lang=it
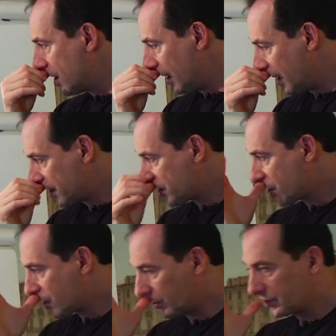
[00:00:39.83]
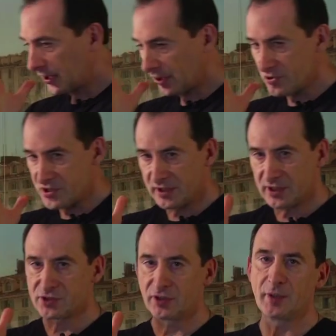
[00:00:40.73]
Eh, ci sono delle
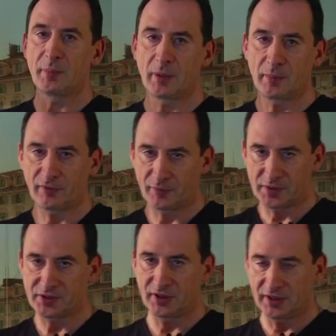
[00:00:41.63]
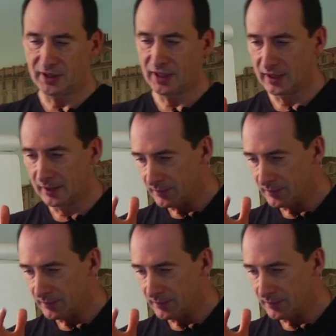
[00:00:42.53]
considerazioni per la malformazione di Chiari.